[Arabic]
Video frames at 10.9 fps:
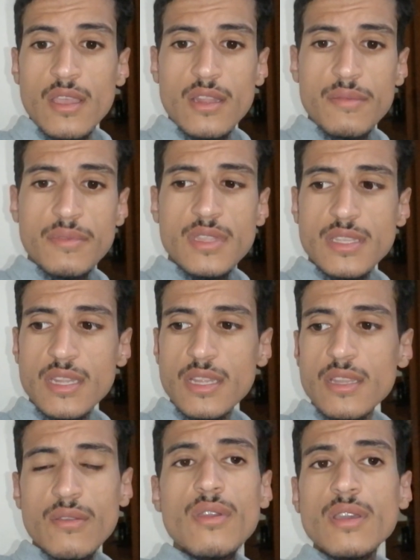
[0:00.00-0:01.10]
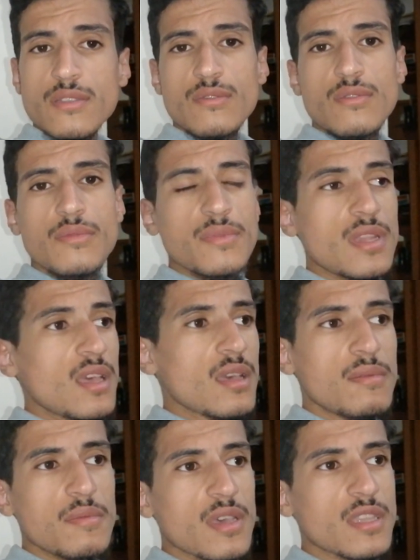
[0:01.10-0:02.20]
اللي بغيت نهضر عليه هو واحد الطوموبيله
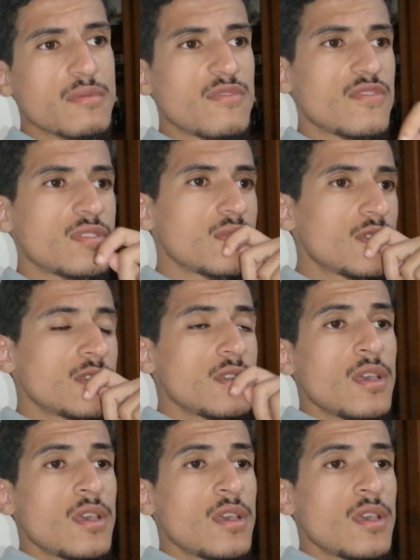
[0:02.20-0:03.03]
قبل ما نختم الفيديو